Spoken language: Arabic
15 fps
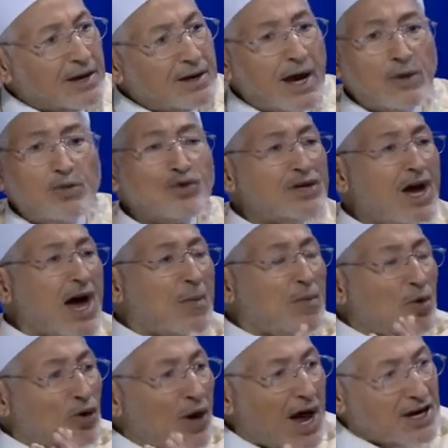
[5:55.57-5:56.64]
نحن شعب
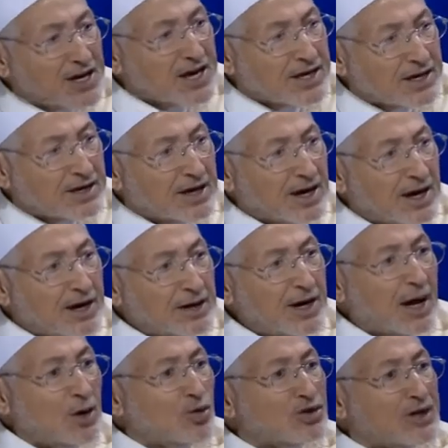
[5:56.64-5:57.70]
غني
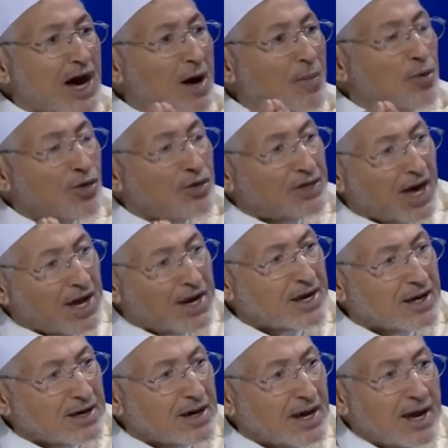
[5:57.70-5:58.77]
نحن شعب
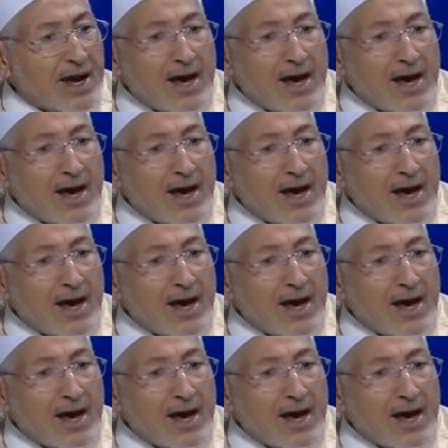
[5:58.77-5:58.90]
ثري